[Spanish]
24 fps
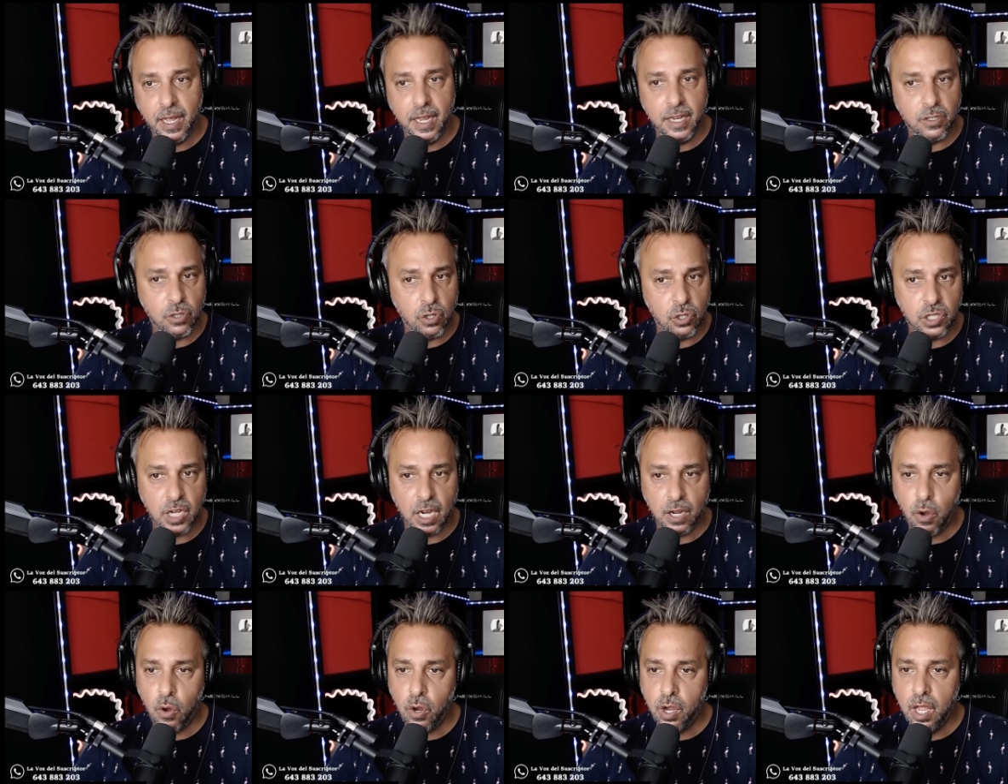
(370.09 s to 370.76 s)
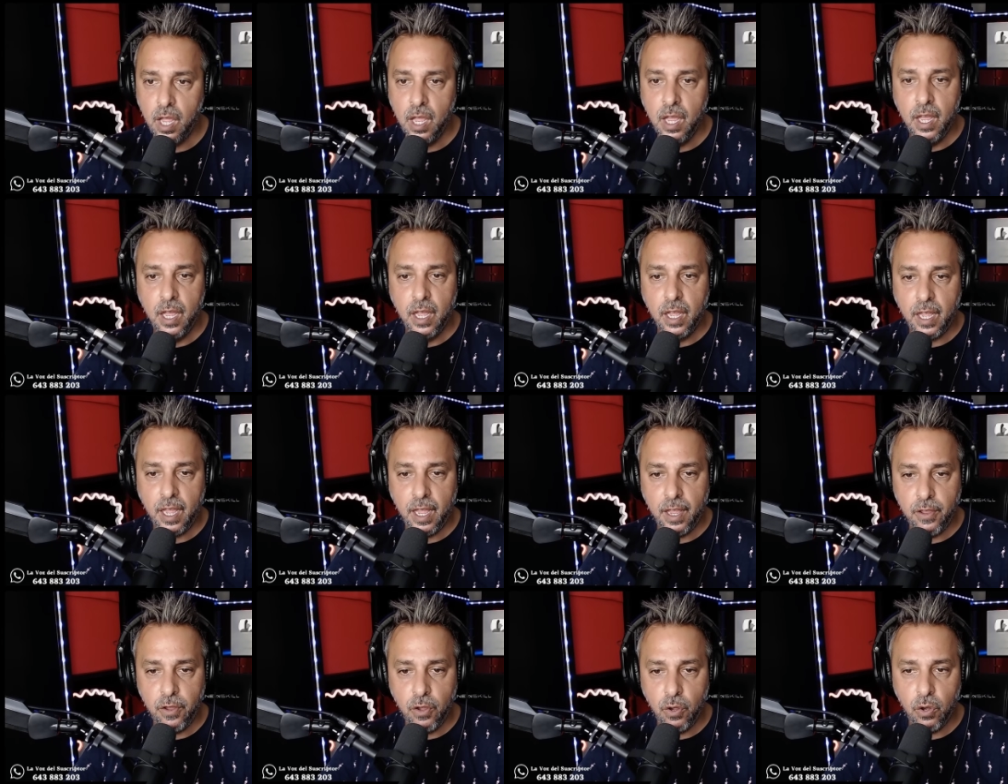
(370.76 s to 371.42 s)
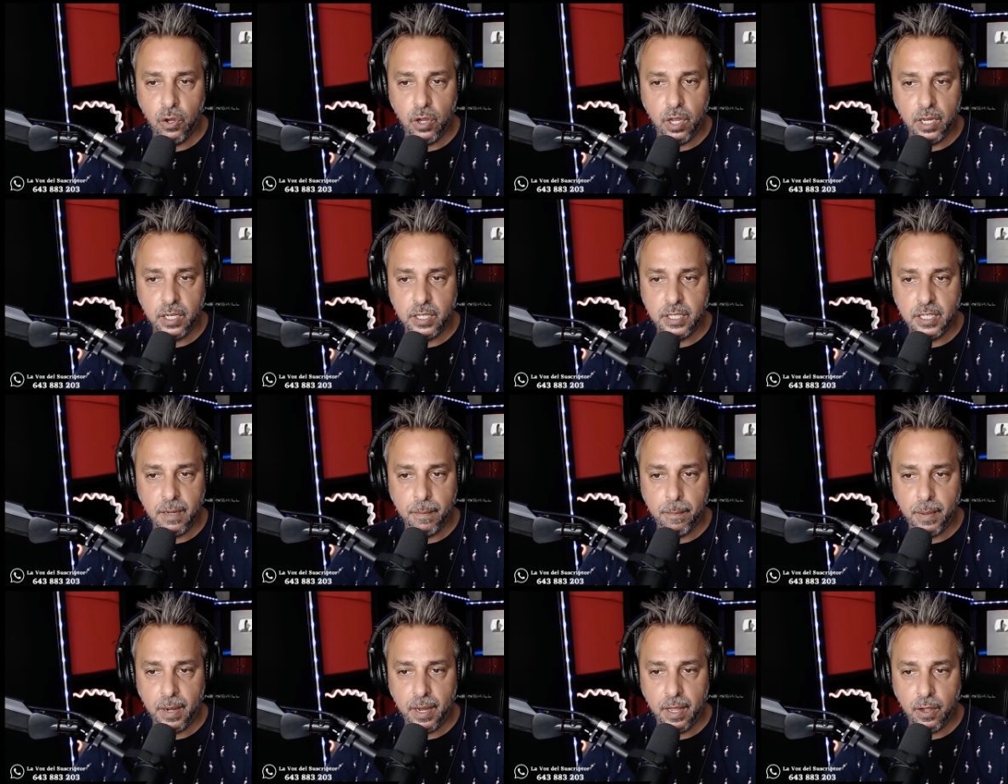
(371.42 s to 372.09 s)
Eso es algo que yo
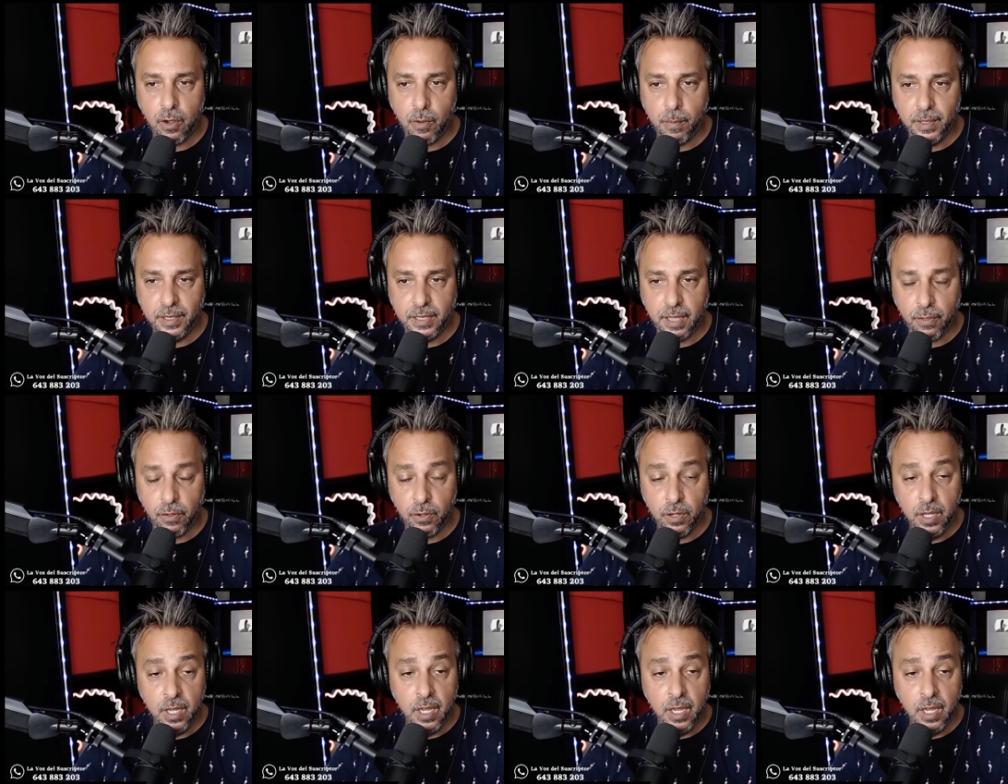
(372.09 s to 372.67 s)
siempre he comentado.